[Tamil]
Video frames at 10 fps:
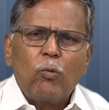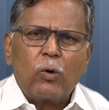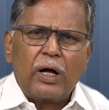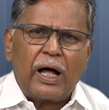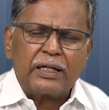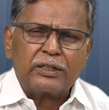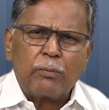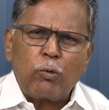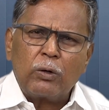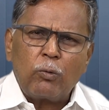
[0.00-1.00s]
ஒரு
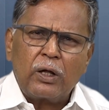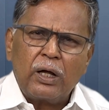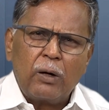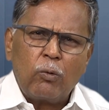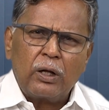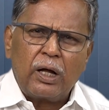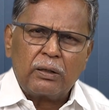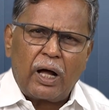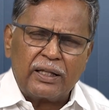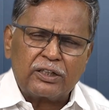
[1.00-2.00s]
அதட்டம் ஒரு ஒரு ஒரு
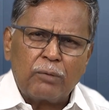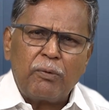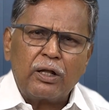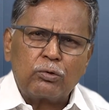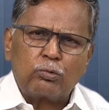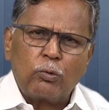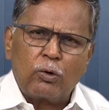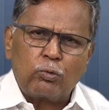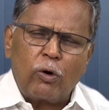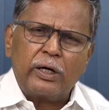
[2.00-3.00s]
அதட்டமான
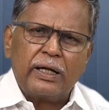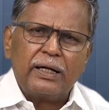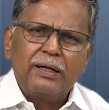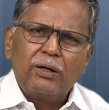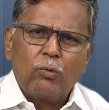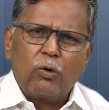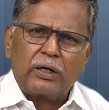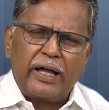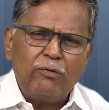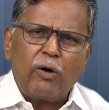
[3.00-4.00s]
ஒரு டோனில் ஒரு
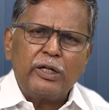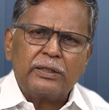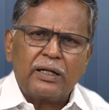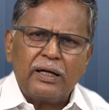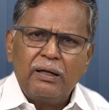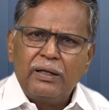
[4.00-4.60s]
கை வால்யத்தில்